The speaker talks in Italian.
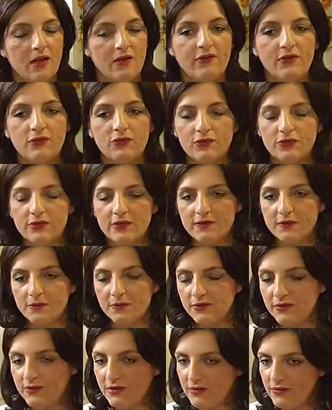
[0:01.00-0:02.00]
La ventottesima
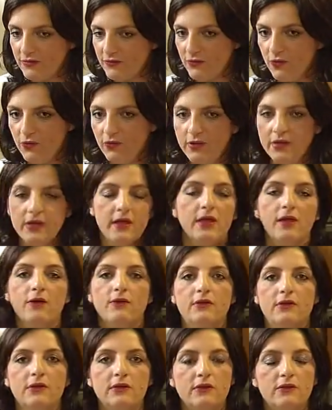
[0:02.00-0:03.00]
edizione è
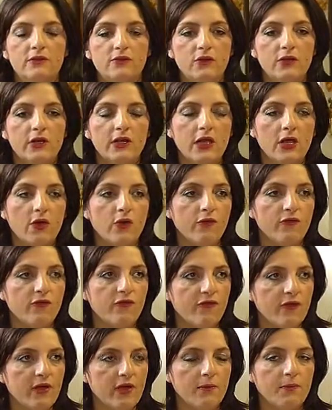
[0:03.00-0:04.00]
un'edizione che
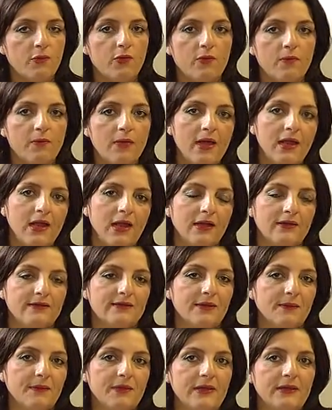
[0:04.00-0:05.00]
conferma ormai la
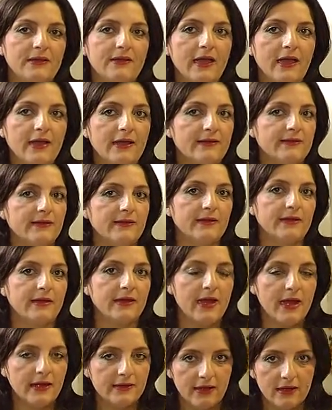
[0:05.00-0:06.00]
stabilità che è stata
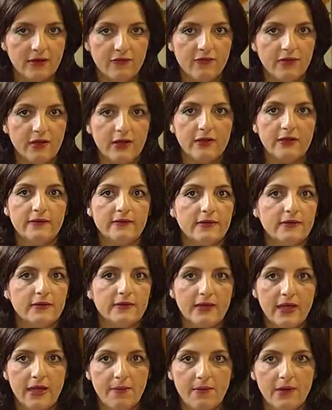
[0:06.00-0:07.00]
creata alle fiere di
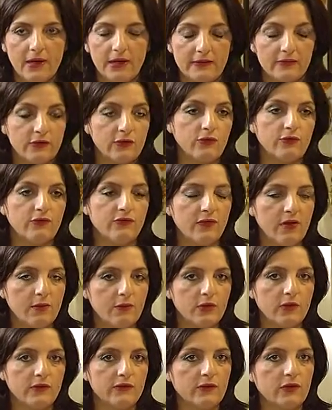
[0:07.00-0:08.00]
settembre, che si
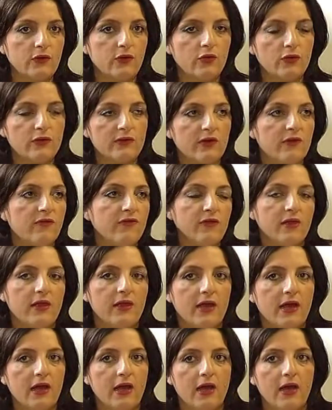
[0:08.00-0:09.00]
conferma una seconda
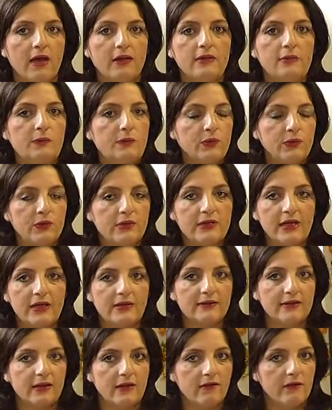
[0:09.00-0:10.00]
fiera di
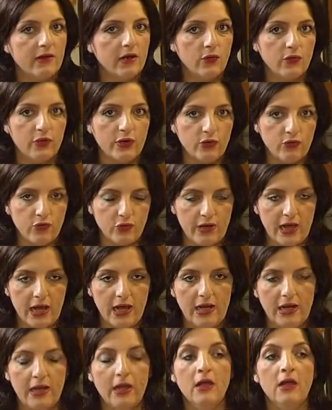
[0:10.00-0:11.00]
importanza a livello
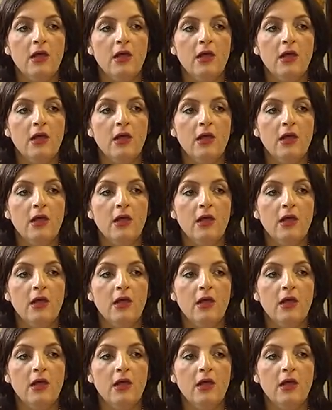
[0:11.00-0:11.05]
regionale,